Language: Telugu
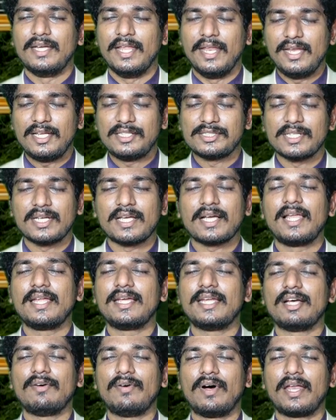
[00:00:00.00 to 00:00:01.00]
నిరీక్షణ
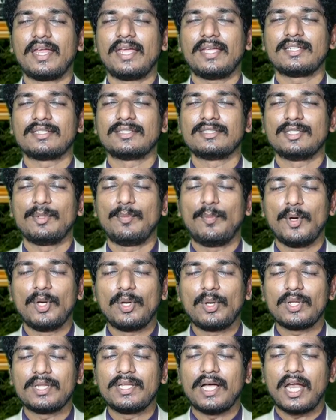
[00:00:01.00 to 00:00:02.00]
కలిగిన వారే
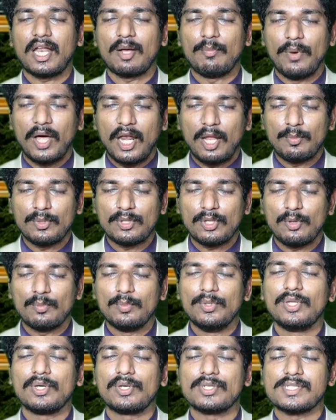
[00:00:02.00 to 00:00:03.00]
పునరుద్ధాన బలముతో
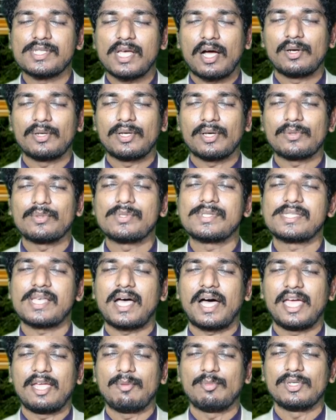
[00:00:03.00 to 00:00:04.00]
ముందుకు సాగుటకు
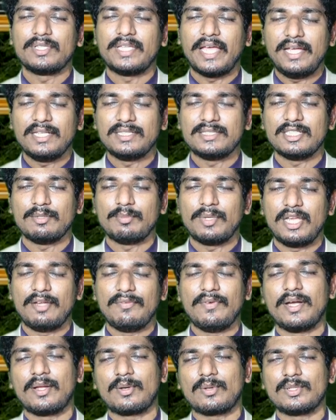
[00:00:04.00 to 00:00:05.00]
సహాయము దయచేయమని
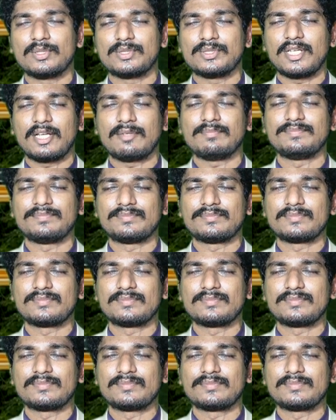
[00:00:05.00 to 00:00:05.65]
వేడుకొనిచున్నాం